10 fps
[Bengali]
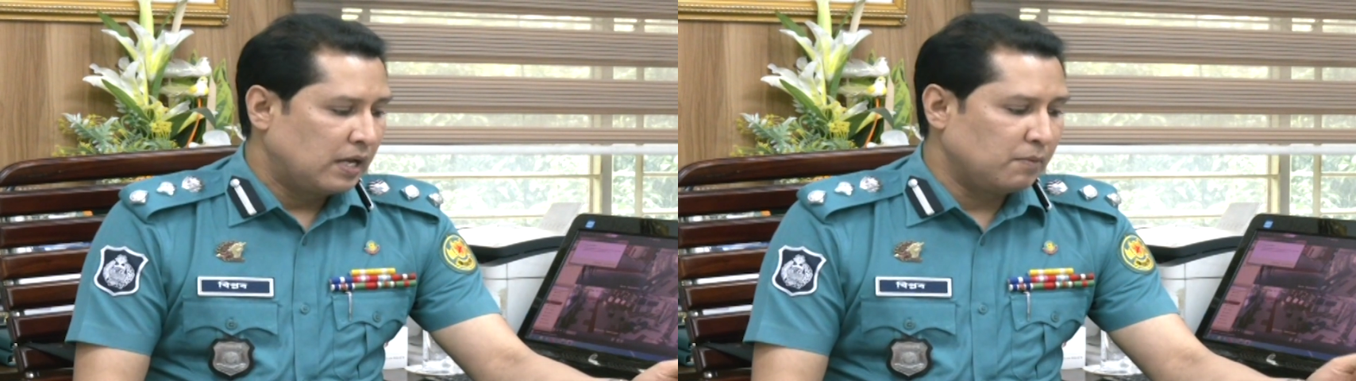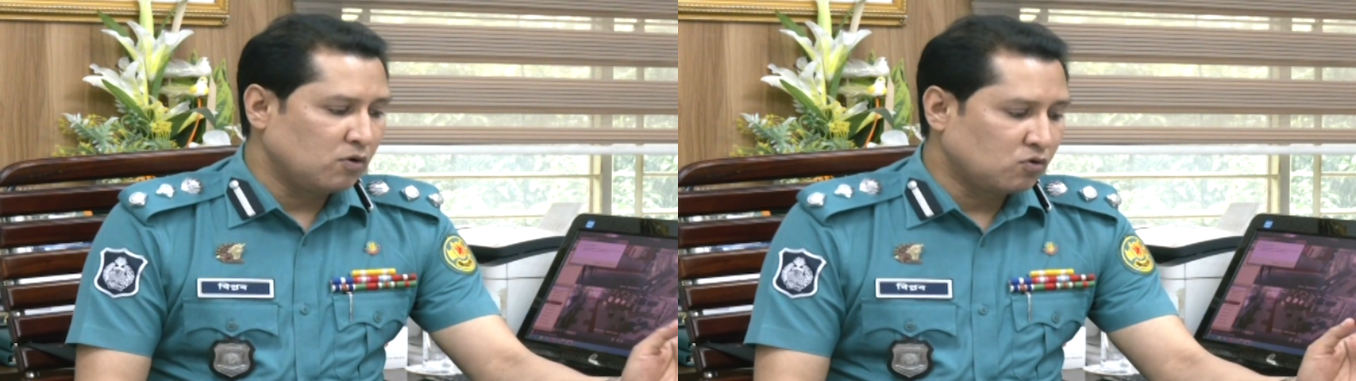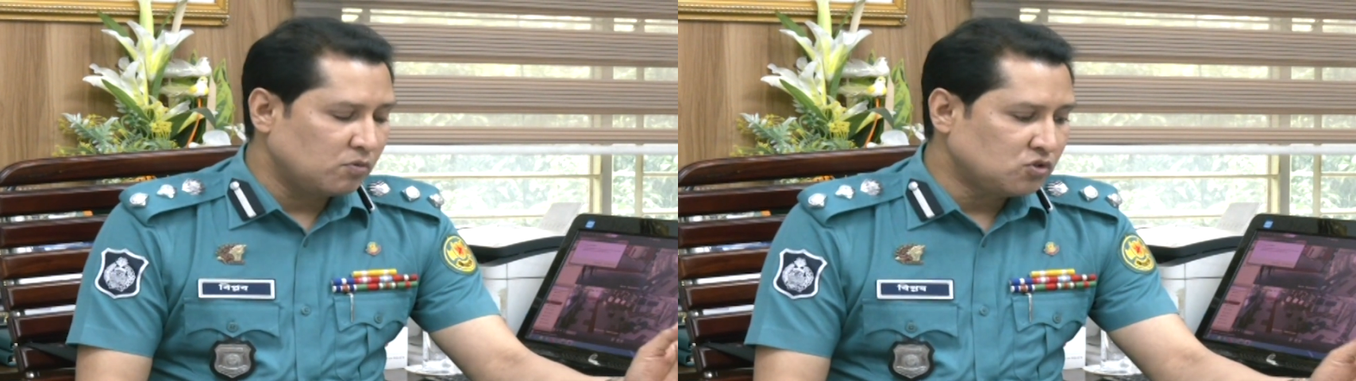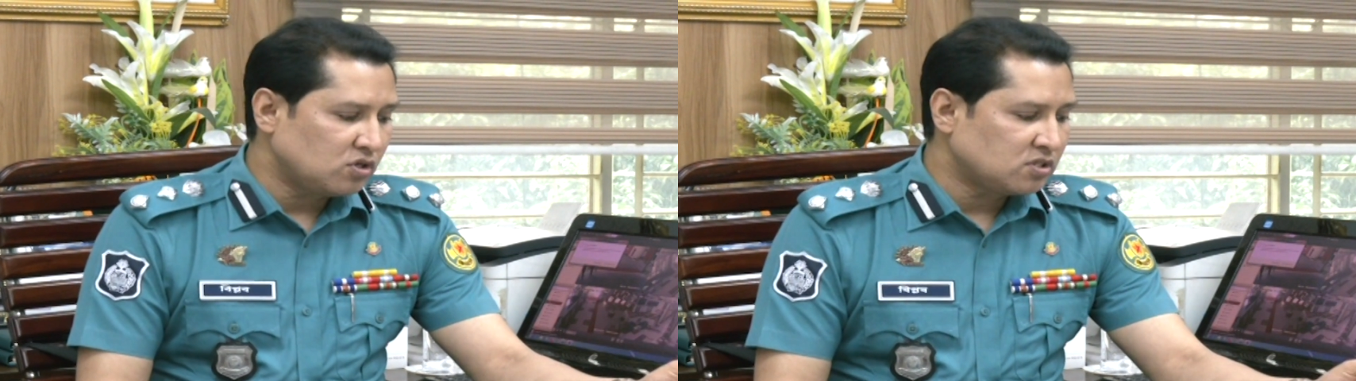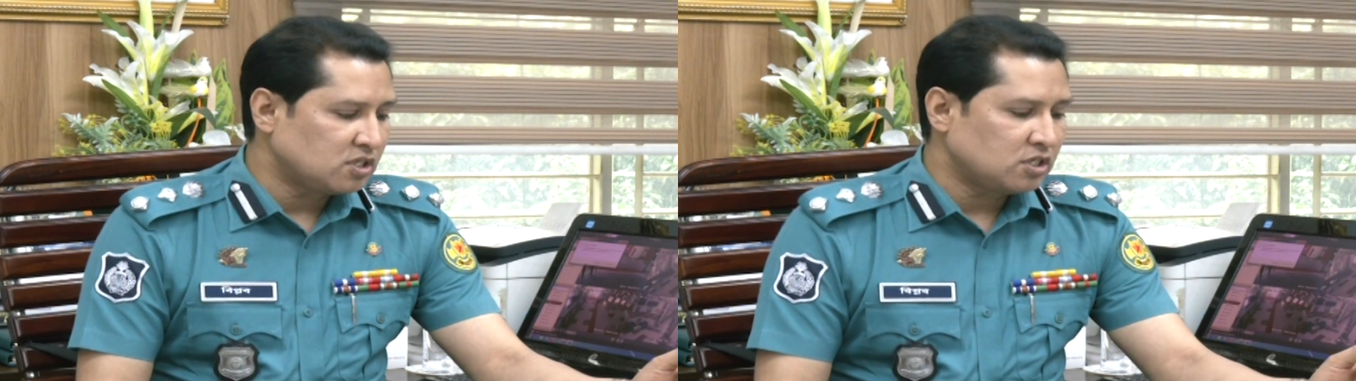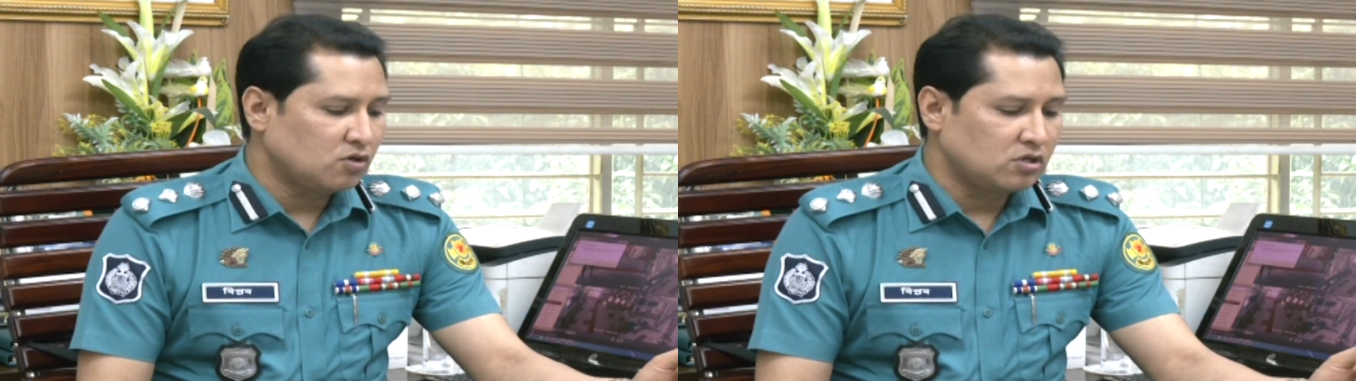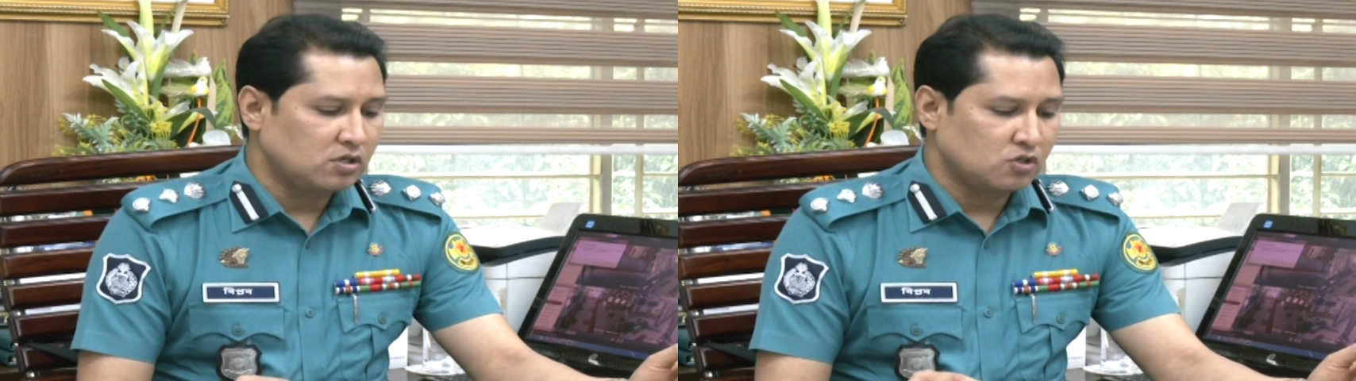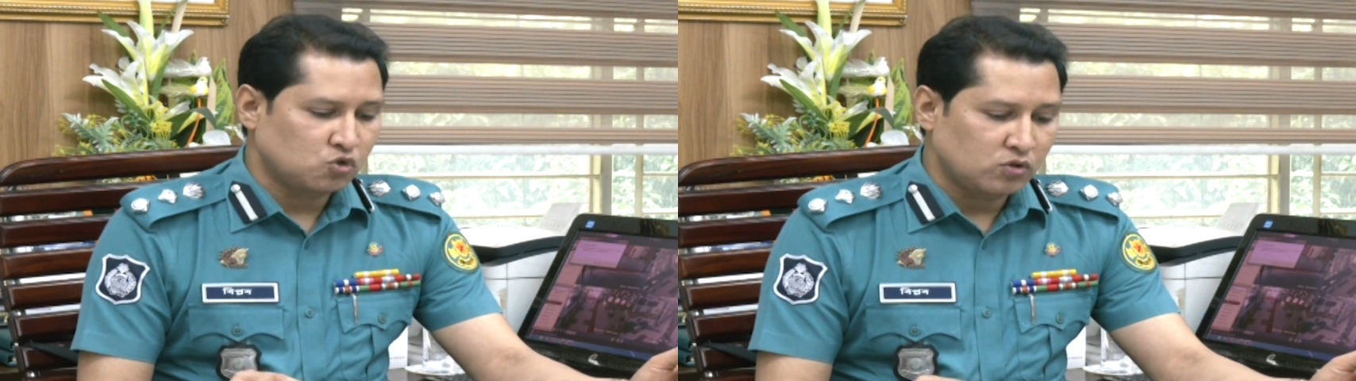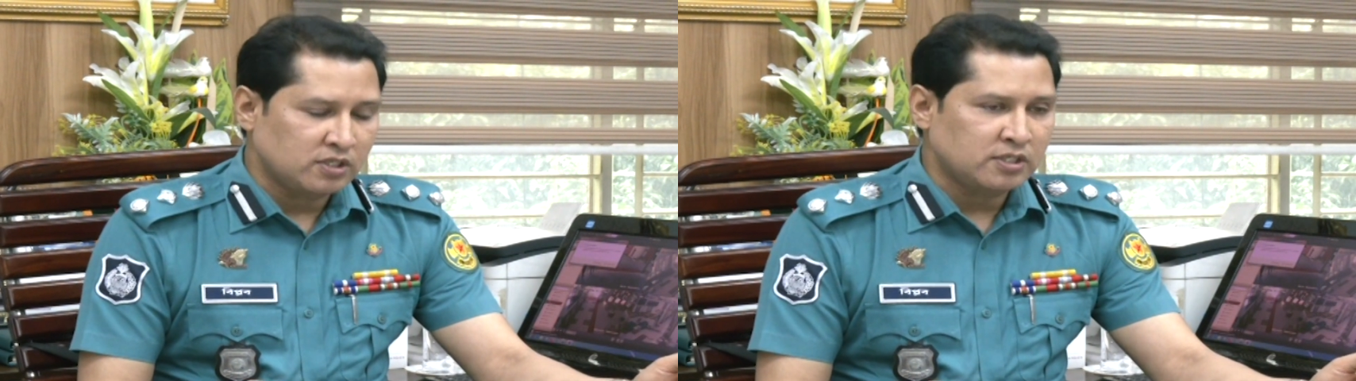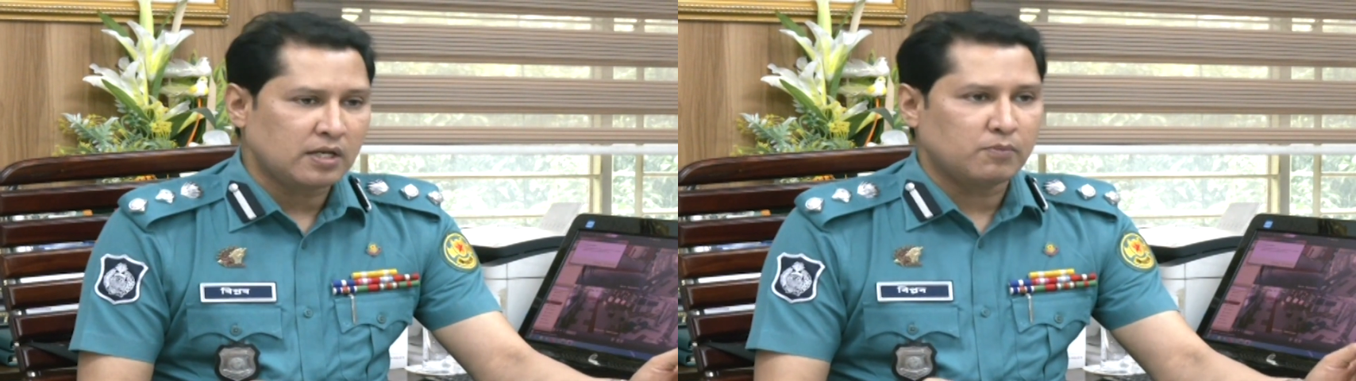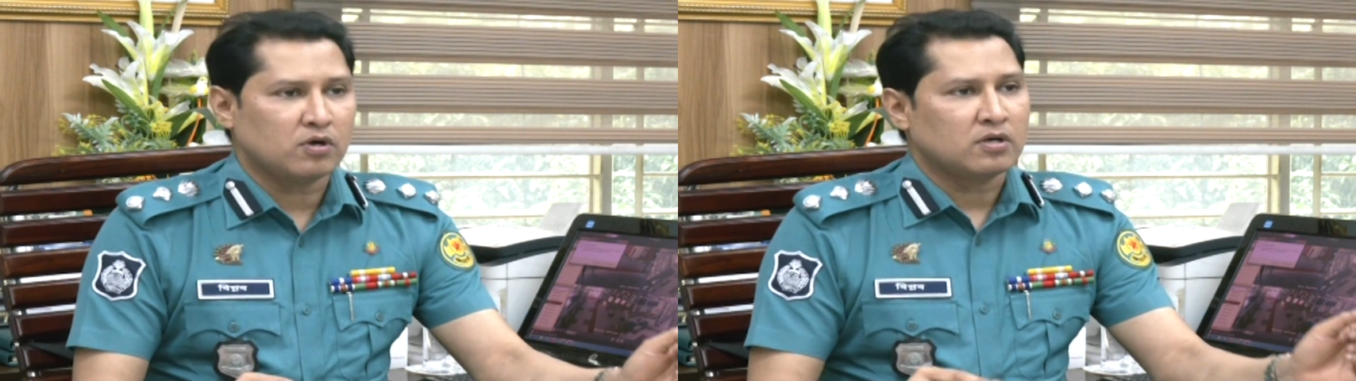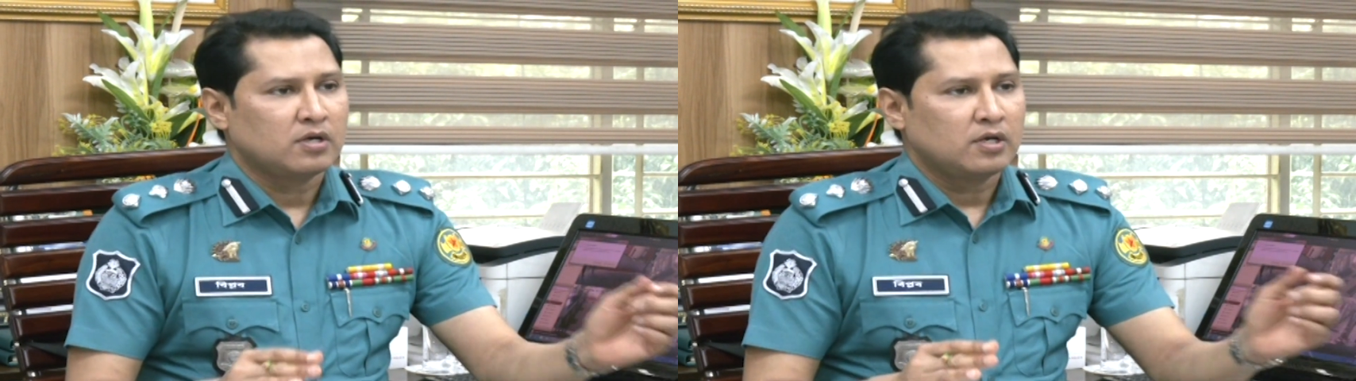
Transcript: এবং কমিশনার স্যার সেগুলি শুনেছেন এবং